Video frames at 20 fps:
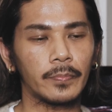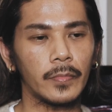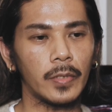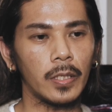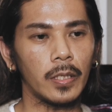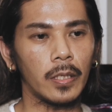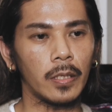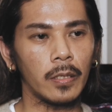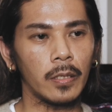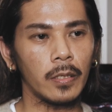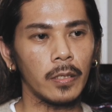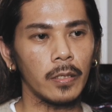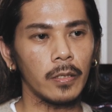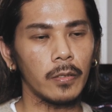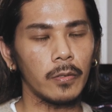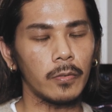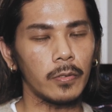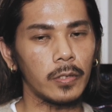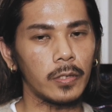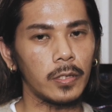で
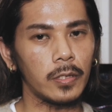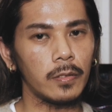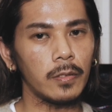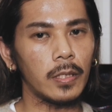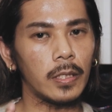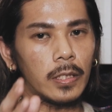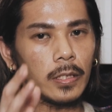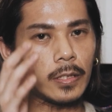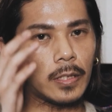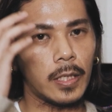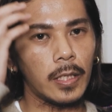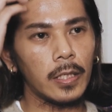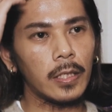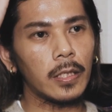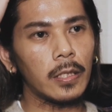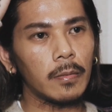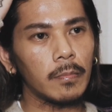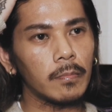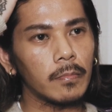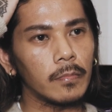俺実はね最
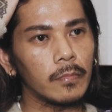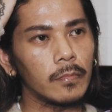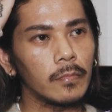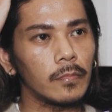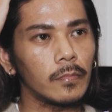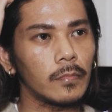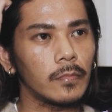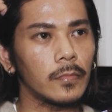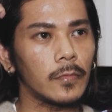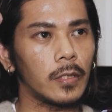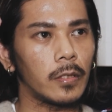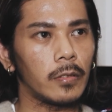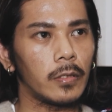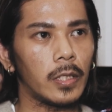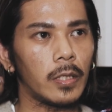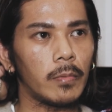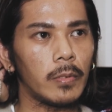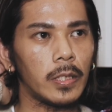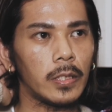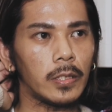近あの
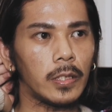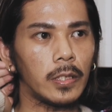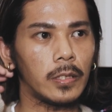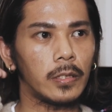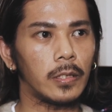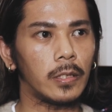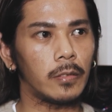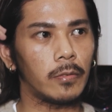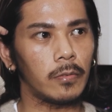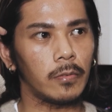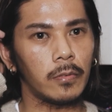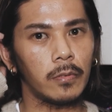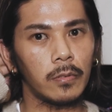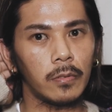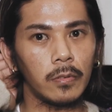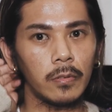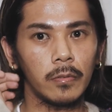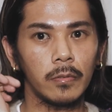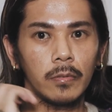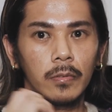やべえじゃんさんと
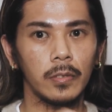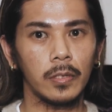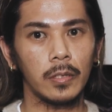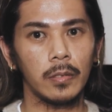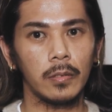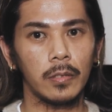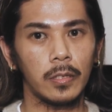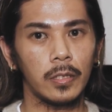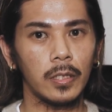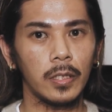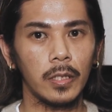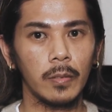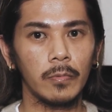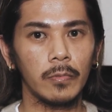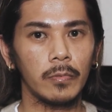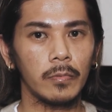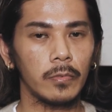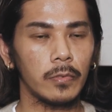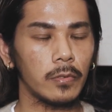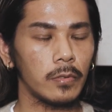こう
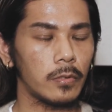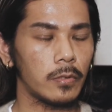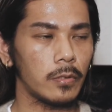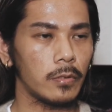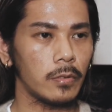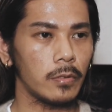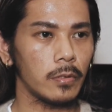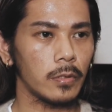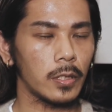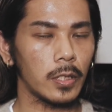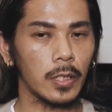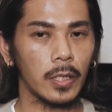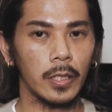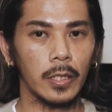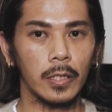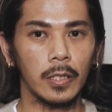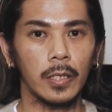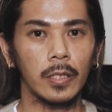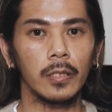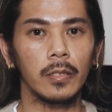DM する機
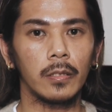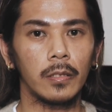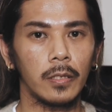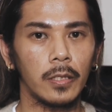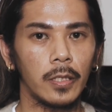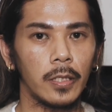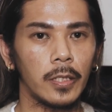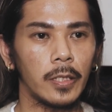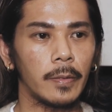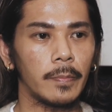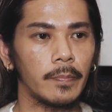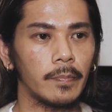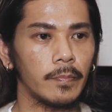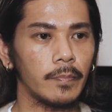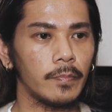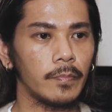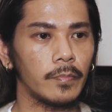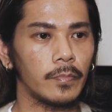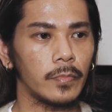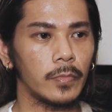会があって
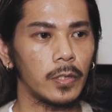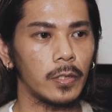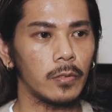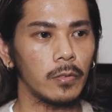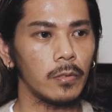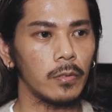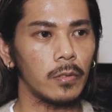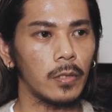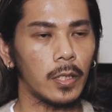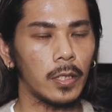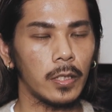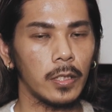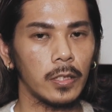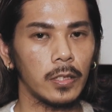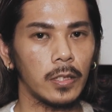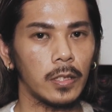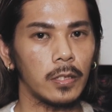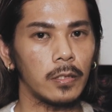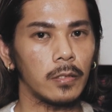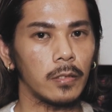でちょっと話
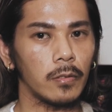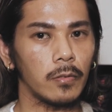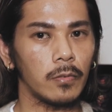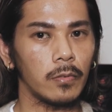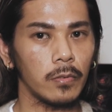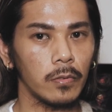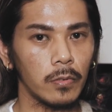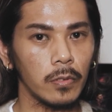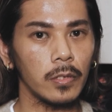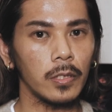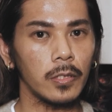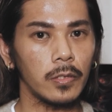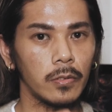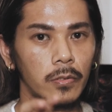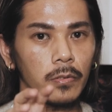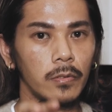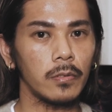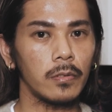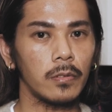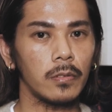したんですけど本当にね
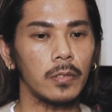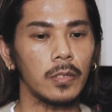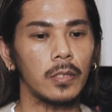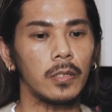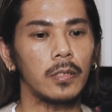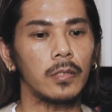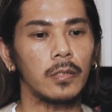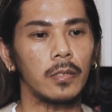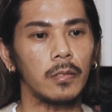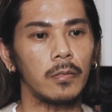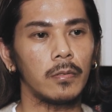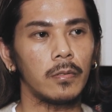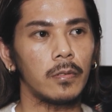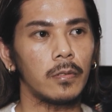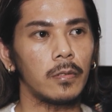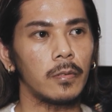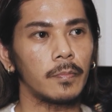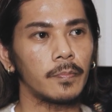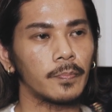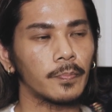数通なんですけ
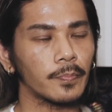ど